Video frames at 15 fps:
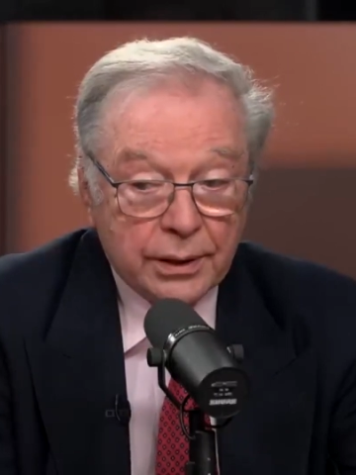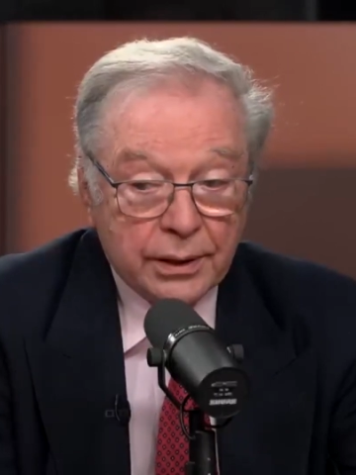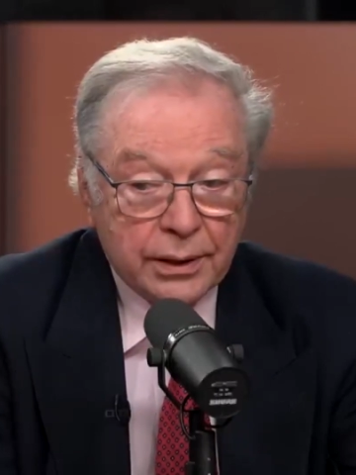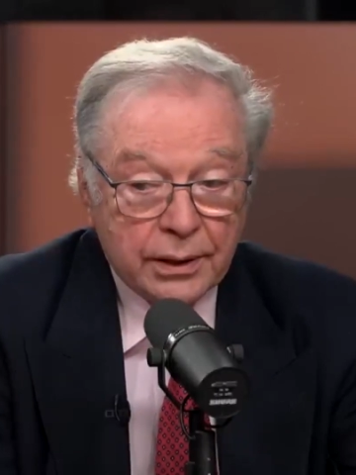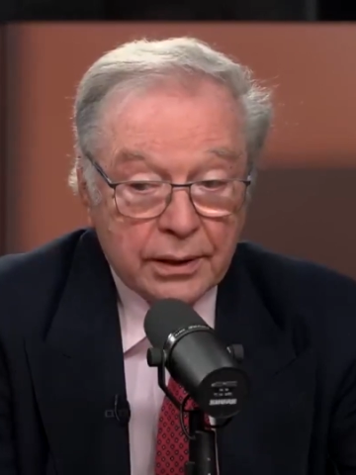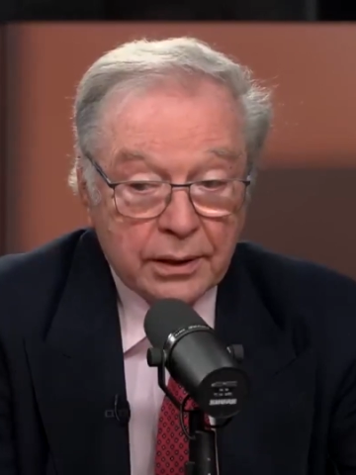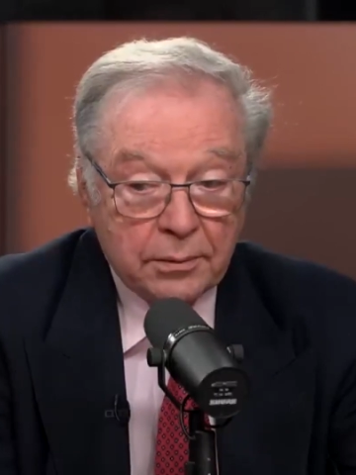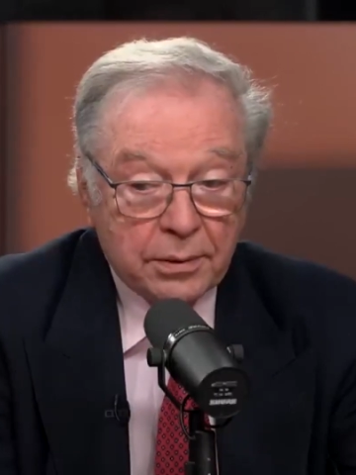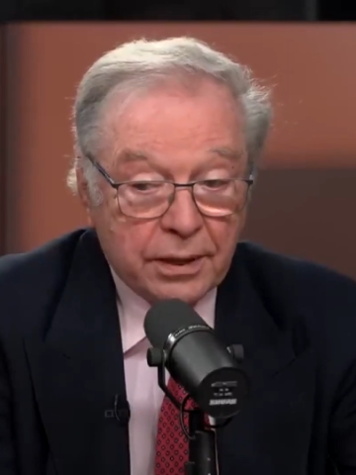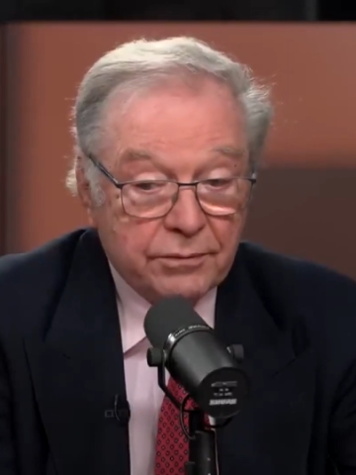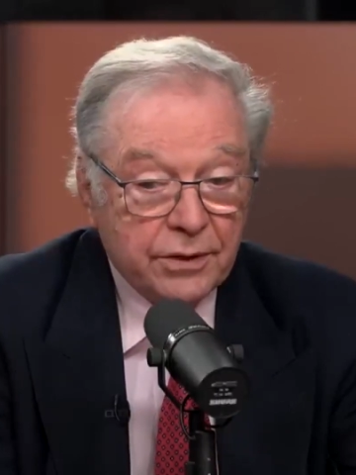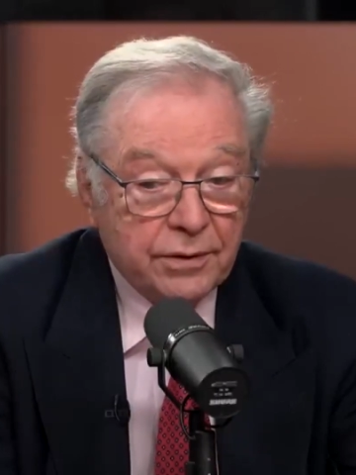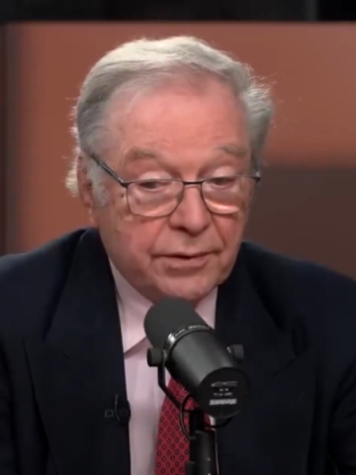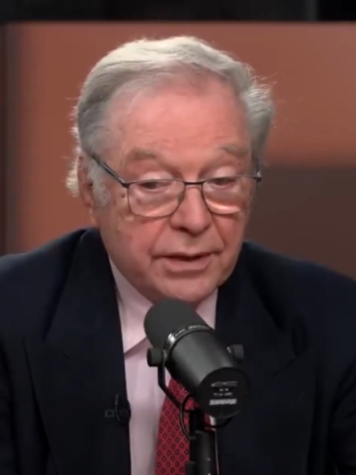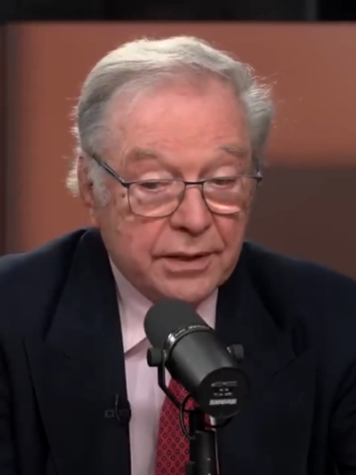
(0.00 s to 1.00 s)
ani takiej
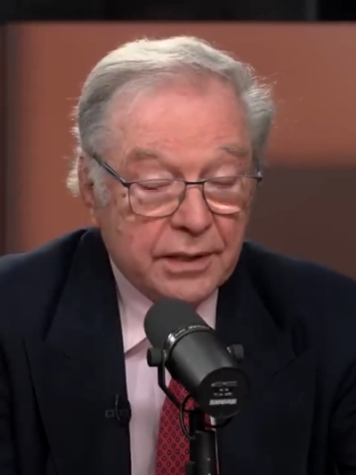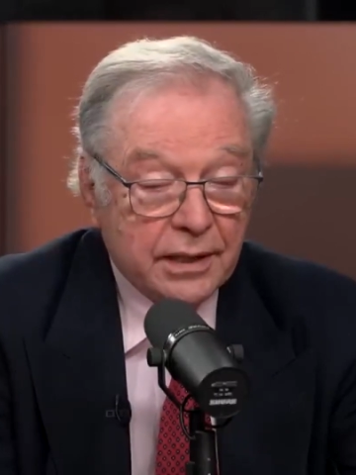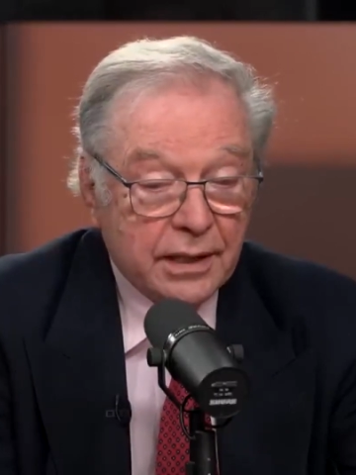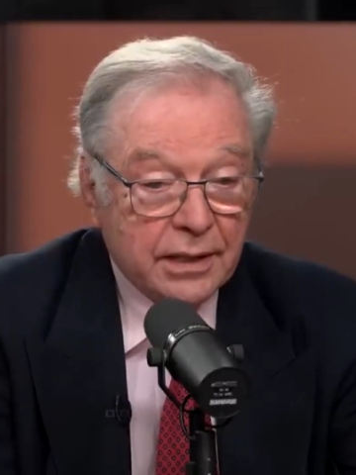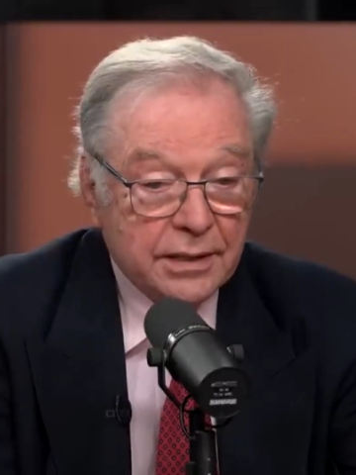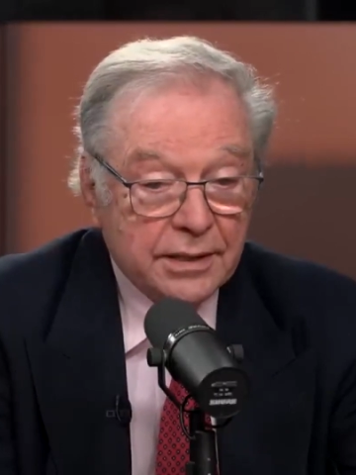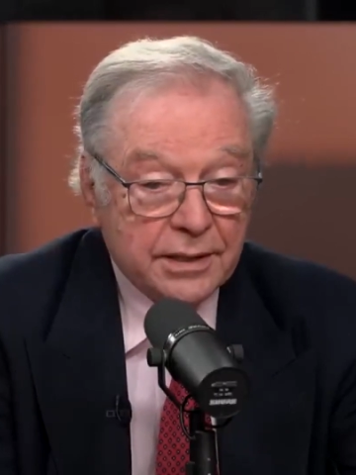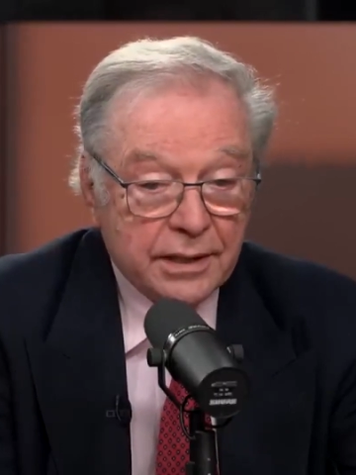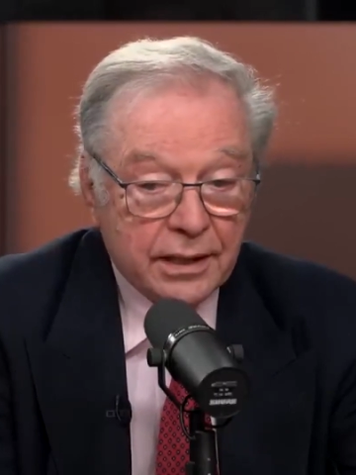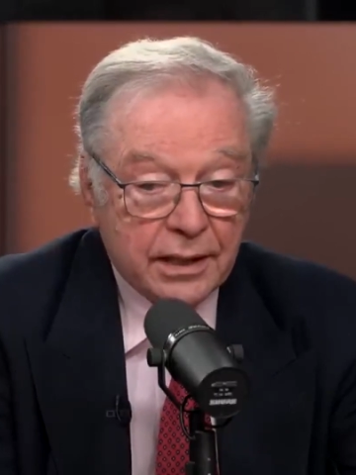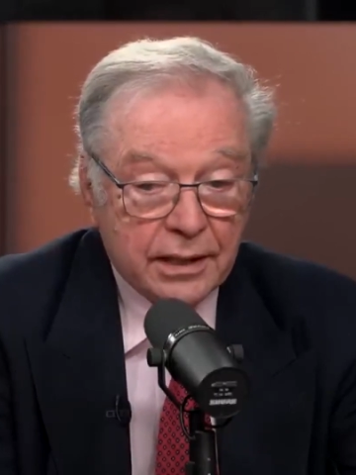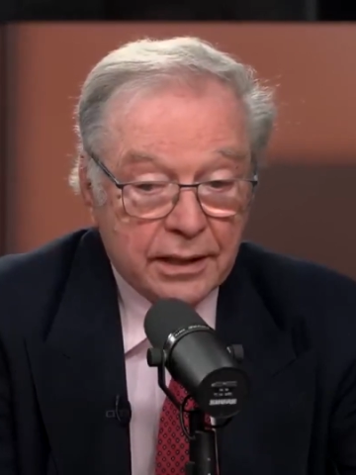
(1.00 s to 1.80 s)
prawdziwej zarazy,